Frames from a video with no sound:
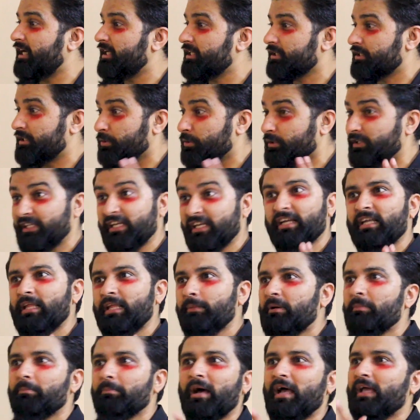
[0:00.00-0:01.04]
चांद को देखने
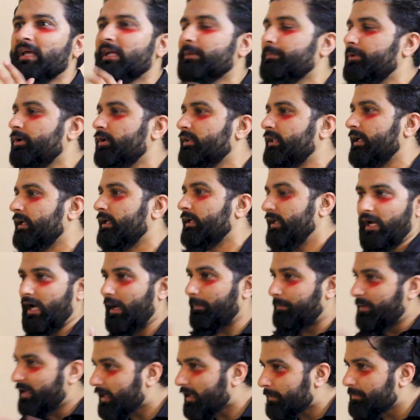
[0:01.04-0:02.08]
में माहिर बहुत हैं।
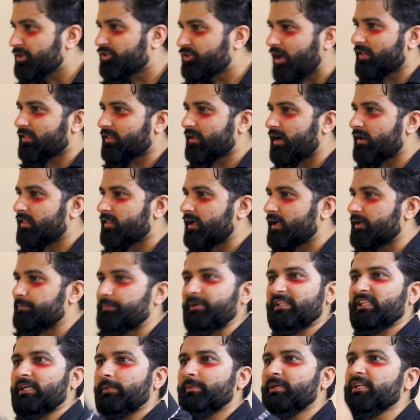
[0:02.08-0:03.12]
अभी कभी चांद कर देंगे
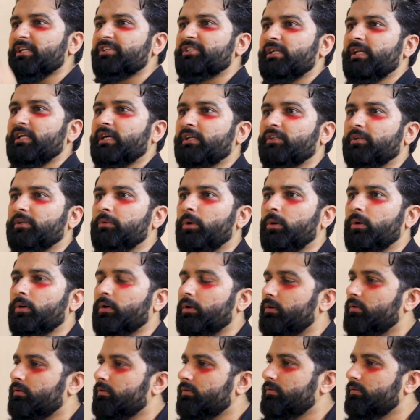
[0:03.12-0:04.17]
पता भी नहीं चलेगा तुम लोगों को